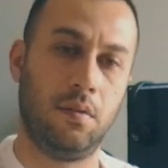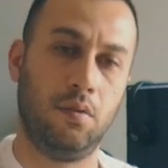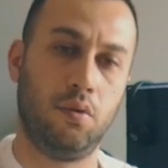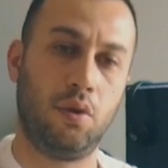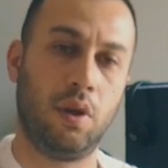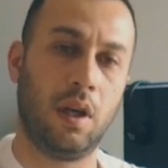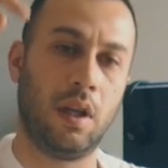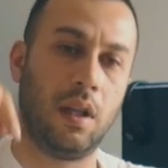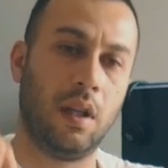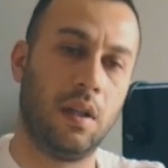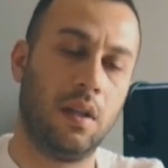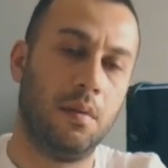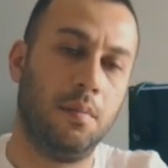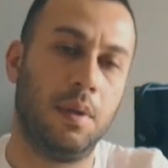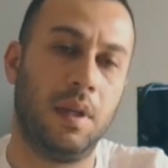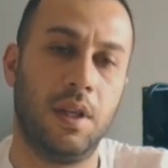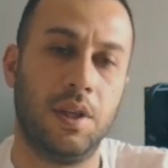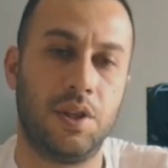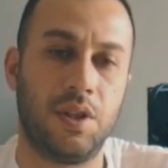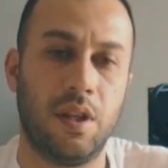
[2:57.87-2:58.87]
Yukarıdan da bir
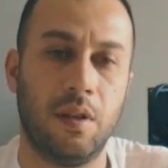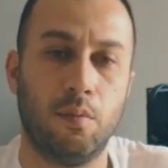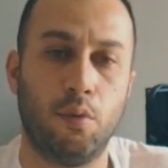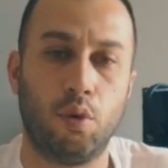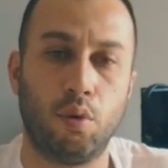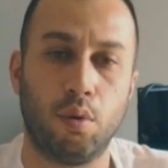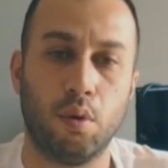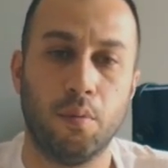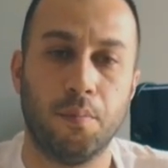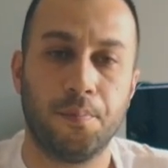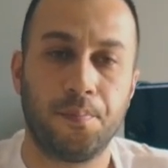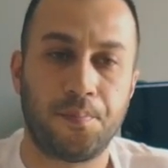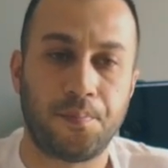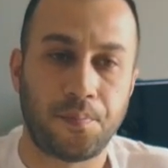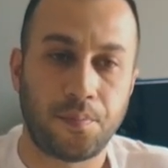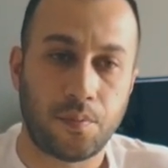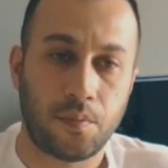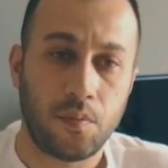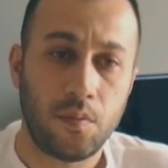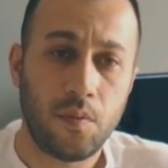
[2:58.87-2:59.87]
genişleme oldu.
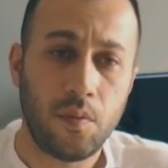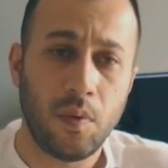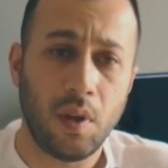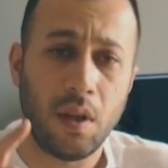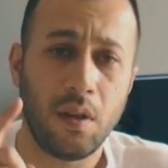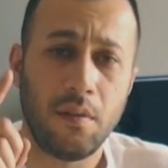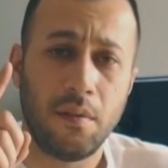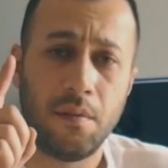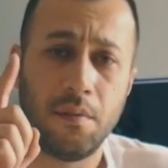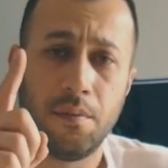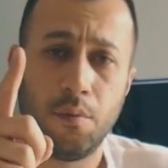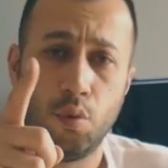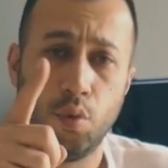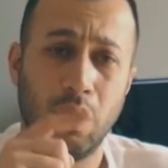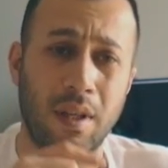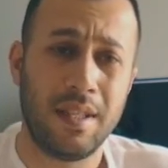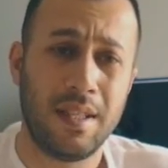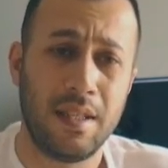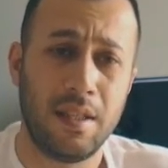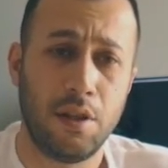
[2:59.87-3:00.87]

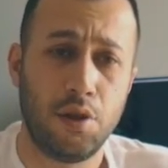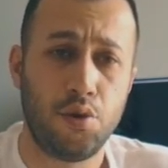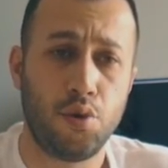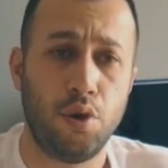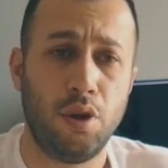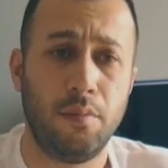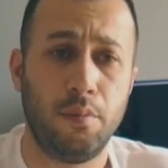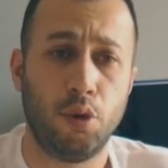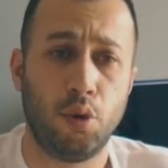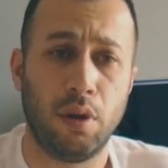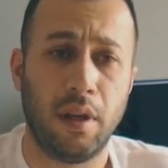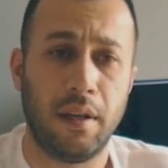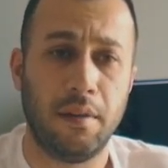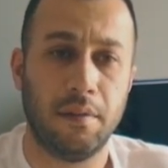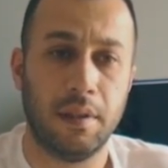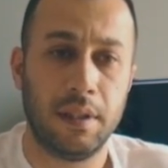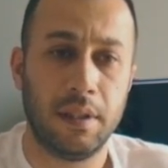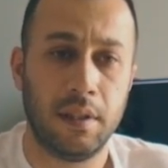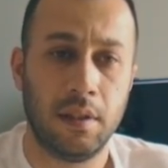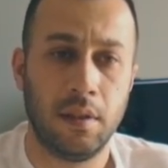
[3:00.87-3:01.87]
Lanzi'de şöyle bir olay
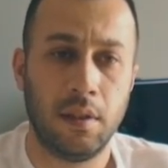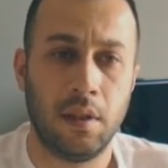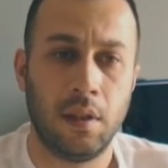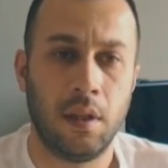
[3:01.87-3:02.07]
var.